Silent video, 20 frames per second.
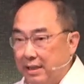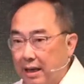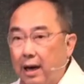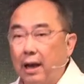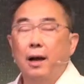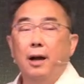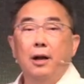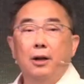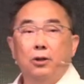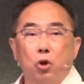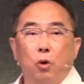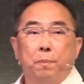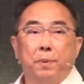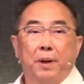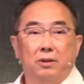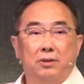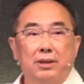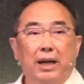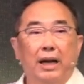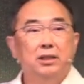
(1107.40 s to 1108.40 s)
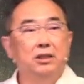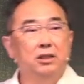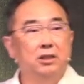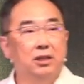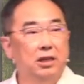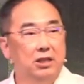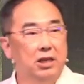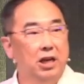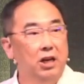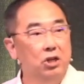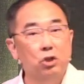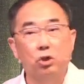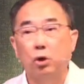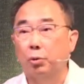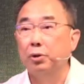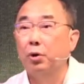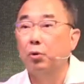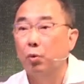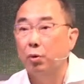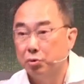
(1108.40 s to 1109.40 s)
子了，就表示它是一个成
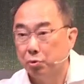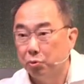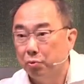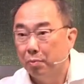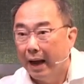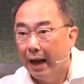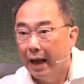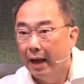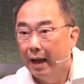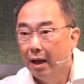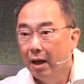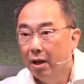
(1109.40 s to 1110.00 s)
熟的果树嘛。